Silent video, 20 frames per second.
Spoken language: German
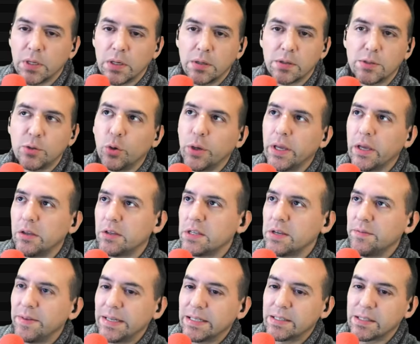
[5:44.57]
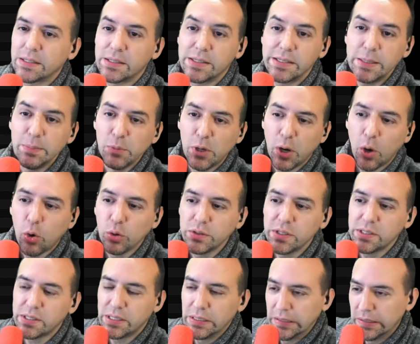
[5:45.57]
So, hier sehen wir jetzt, sieben
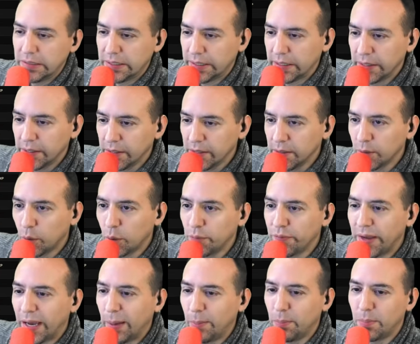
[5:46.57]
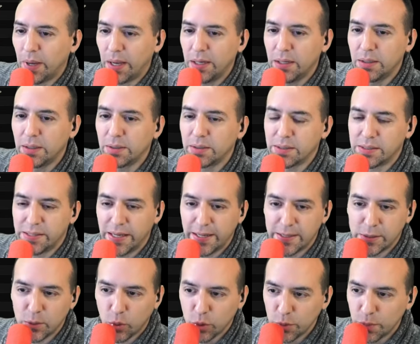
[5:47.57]
Codes sind drin und wir haben alle
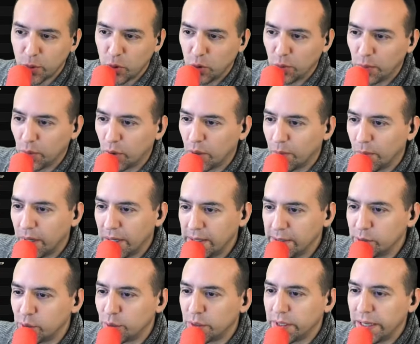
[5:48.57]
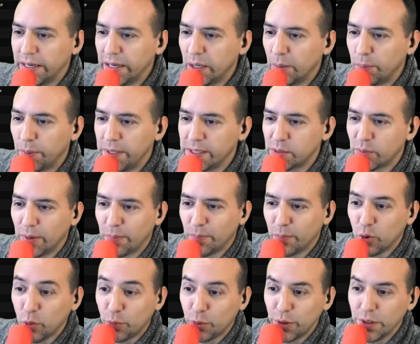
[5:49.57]
sechs Grundbelohnungen bekommen. Also Inner Beast Weapon
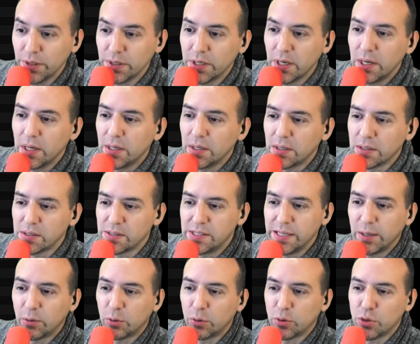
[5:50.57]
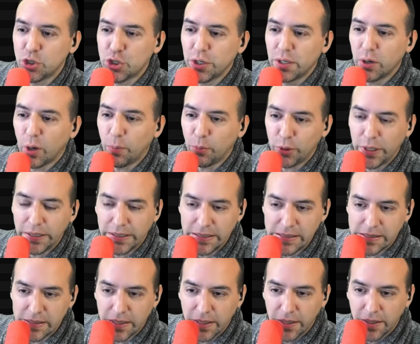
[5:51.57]
Blueprint, Zero Chill Operator
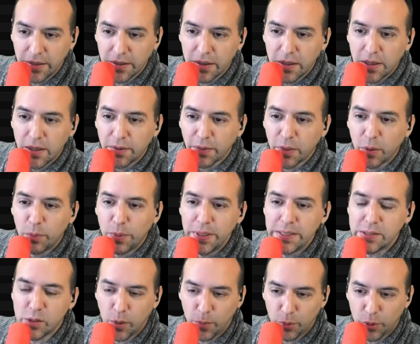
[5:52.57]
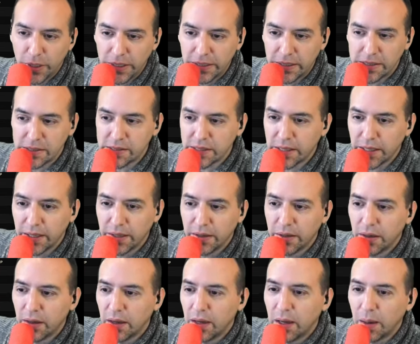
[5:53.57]
Skin, The Beast Operator
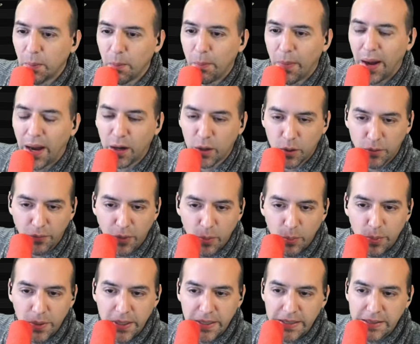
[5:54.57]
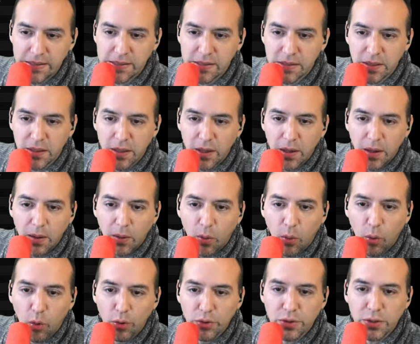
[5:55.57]
Skin, Mark of the Beast
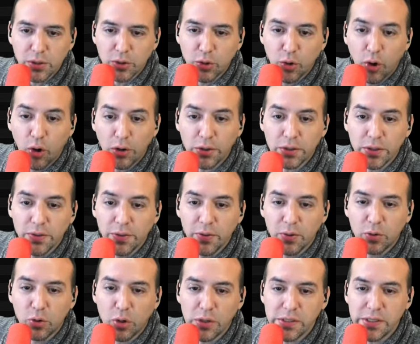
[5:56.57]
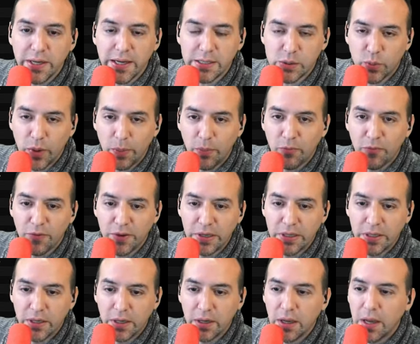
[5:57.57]
und Caught in the Crosshairs Weapon
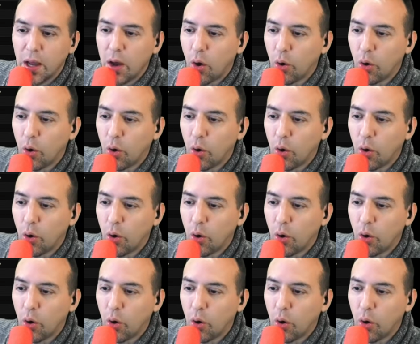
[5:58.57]
Vinyl.